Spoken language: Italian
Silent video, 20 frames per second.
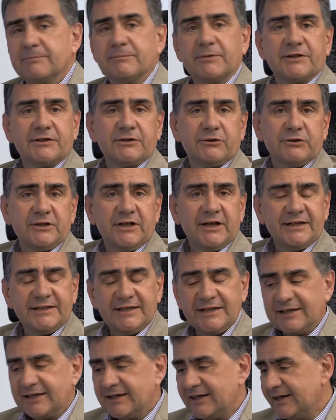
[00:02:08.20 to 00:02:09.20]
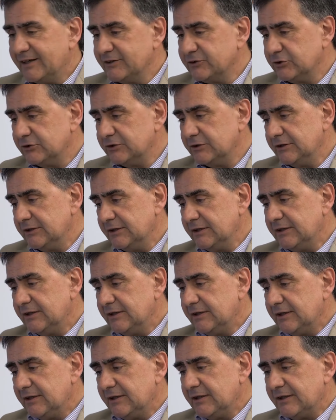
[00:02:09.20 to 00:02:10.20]
in particolare il caso
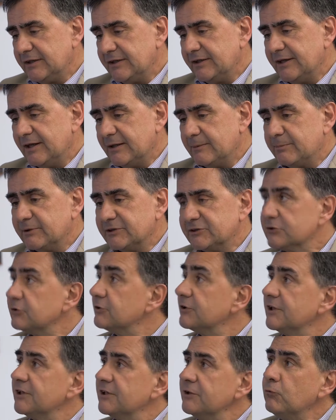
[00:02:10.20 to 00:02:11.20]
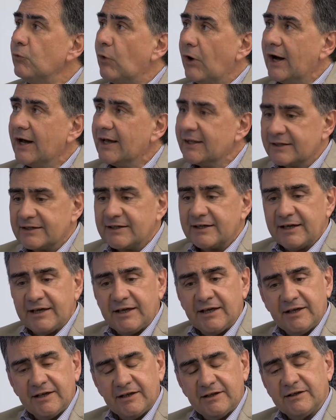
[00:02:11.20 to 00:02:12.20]
del pastore Riguard
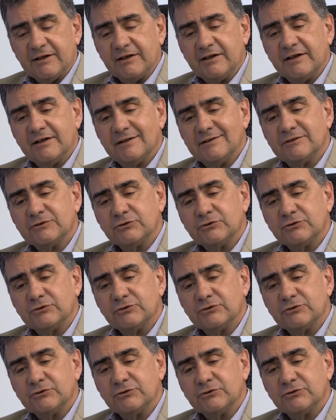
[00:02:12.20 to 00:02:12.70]
che eh,